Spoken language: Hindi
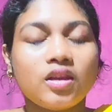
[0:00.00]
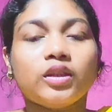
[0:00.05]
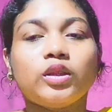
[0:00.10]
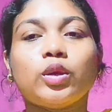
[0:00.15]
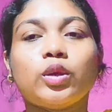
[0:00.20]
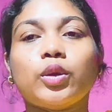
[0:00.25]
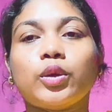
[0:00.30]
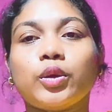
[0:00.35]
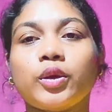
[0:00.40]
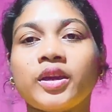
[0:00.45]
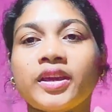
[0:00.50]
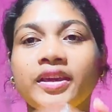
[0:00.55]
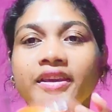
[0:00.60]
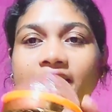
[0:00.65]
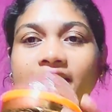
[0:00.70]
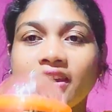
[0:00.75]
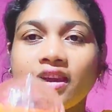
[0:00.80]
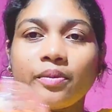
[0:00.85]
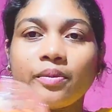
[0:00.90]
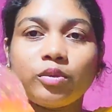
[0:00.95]
तो
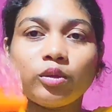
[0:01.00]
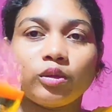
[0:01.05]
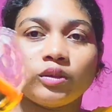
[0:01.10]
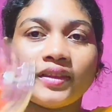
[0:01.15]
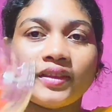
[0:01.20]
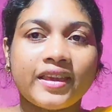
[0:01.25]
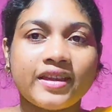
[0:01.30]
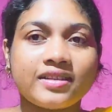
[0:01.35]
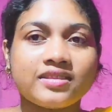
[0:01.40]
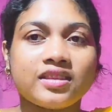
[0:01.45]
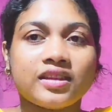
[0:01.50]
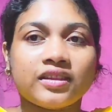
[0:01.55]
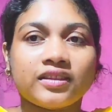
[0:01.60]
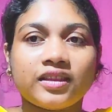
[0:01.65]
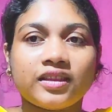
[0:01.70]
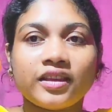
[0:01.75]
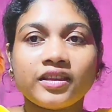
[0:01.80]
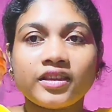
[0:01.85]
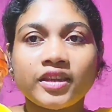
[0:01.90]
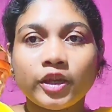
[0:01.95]
ये आप लोग देख
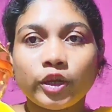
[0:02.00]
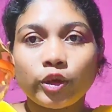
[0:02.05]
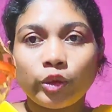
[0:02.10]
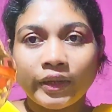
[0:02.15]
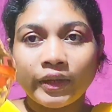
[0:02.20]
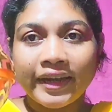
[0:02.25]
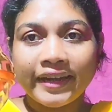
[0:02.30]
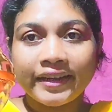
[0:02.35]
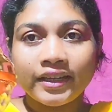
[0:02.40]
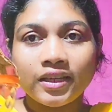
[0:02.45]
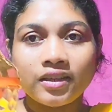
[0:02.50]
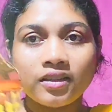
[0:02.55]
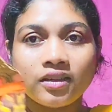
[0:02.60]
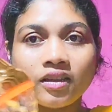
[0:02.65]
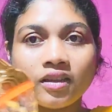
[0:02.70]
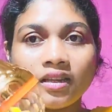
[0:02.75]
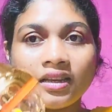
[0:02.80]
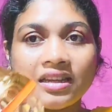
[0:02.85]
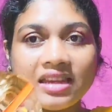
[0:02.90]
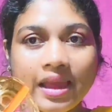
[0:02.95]
सकते हैं ये रोटेटिंग
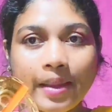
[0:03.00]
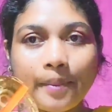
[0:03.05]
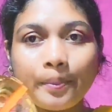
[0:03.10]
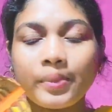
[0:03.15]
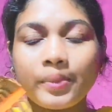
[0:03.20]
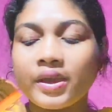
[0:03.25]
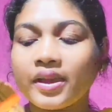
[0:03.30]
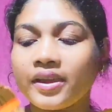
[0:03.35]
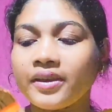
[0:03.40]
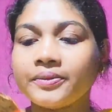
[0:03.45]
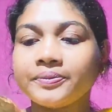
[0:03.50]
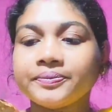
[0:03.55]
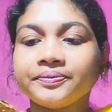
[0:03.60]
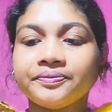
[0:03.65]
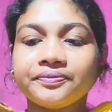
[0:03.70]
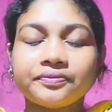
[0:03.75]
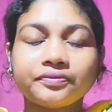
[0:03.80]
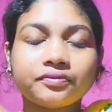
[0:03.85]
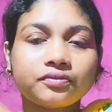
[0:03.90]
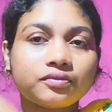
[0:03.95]
लैम्प है
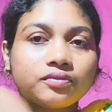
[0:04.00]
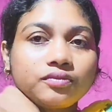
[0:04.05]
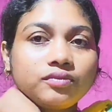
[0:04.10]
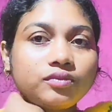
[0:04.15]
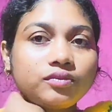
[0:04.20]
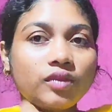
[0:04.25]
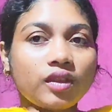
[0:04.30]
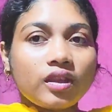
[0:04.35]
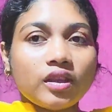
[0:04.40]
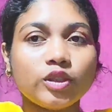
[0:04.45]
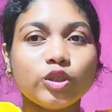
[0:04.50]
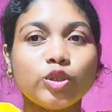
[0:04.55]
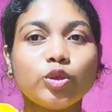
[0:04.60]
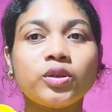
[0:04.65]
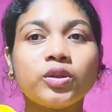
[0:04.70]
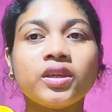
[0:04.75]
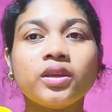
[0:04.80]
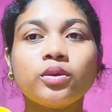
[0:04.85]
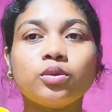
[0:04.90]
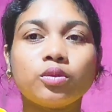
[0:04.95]
जो
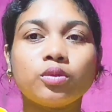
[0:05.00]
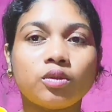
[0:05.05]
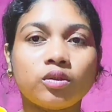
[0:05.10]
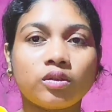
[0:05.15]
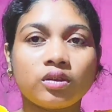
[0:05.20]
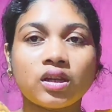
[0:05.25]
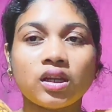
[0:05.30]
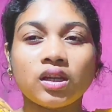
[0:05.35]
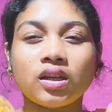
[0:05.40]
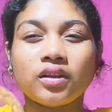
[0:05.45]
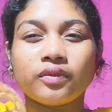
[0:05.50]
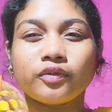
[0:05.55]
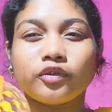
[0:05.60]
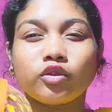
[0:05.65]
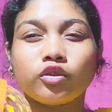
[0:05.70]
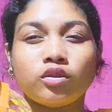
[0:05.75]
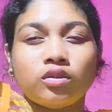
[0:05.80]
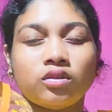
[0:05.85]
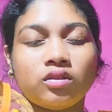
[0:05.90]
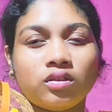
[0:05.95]
कि वो
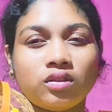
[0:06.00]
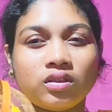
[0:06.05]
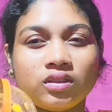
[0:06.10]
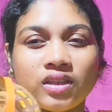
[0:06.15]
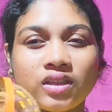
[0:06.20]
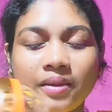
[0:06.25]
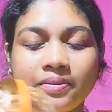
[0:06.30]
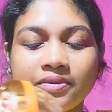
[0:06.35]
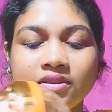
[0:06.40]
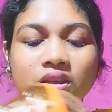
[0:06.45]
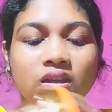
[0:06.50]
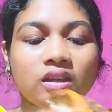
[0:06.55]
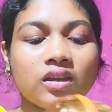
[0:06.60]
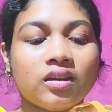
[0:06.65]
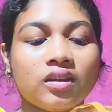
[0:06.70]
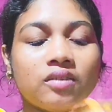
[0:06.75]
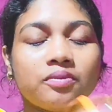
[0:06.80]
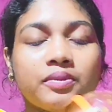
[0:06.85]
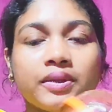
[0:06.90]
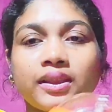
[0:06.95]
कलरफुल टाइप
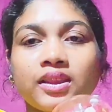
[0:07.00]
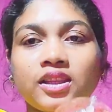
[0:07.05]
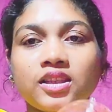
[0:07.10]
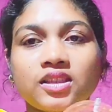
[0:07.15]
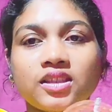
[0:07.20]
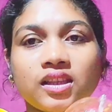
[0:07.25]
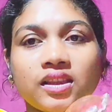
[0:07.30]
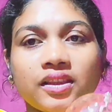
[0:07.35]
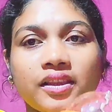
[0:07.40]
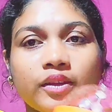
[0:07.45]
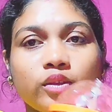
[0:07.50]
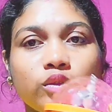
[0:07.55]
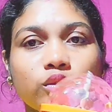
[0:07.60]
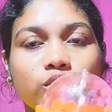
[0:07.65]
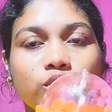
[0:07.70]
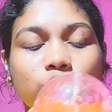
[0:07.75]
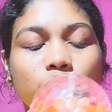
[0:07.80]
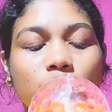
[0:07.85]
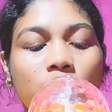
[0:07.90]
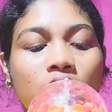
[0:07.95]
सा बत्ती जलता है
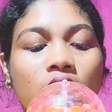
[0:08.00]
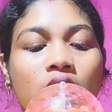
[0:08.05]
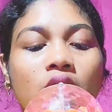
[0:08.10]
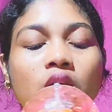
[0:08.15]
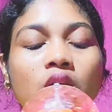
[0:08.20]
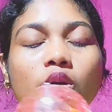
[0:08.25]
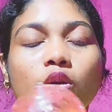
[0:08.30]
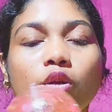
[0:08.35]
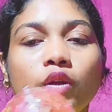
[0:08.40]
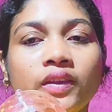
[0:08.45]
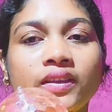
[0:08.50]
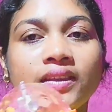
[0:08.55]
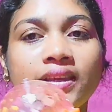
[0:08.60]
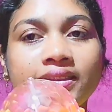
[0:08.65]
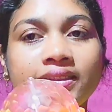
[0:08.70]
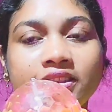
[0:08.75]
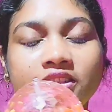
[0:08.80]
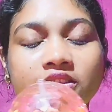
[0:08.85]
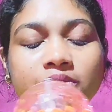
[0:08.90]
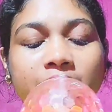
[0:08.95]
दोस्तों और ये
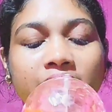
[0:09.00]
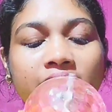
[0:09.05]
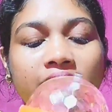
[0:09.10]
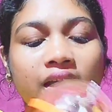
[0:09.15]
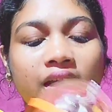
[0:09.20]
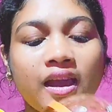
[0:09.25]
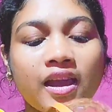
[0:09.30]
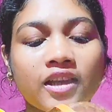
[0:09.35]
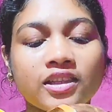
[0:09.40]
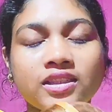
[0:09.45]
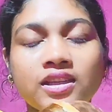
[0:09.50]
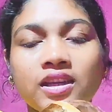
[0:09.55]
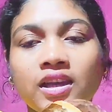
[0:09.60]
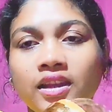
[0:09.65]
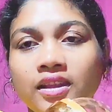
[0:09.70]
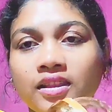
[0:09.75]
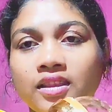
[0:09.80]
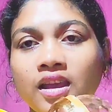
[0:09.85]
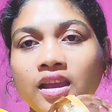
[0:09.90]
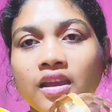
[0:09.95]
चीज़ मैंने आज
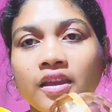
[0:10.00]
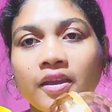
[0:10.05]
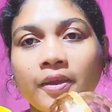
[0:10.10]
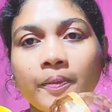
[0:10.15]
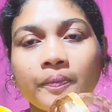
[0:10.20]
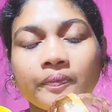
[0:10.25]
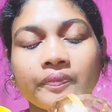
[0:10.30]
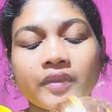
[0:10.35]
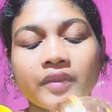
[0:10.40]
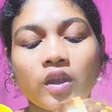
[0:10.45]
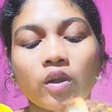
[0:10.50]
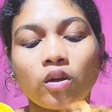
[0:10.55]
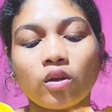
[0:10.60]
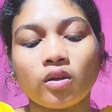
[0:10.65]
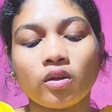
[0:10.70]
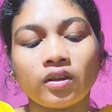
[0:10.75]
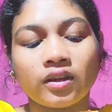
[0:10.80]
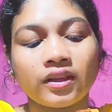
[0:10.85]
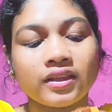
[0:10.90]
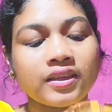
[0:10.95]
ख़रीदा है
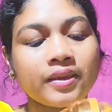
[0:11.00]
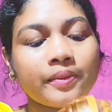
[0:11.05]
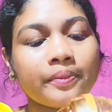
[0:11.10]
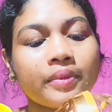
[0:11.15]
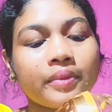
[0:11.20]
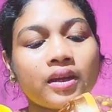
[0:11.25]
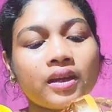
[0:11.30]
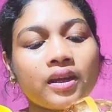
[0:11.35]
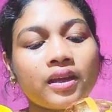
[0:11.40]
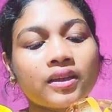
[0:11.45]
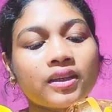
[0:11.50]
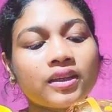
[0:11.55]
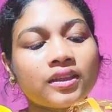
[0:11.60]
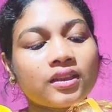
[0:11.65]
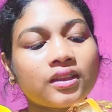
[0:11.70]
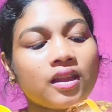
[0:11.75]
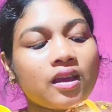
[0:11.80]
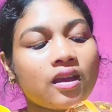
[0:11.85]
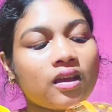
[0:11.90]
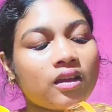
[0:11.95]
और ये पड़ा
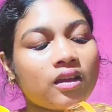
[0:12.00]
कितना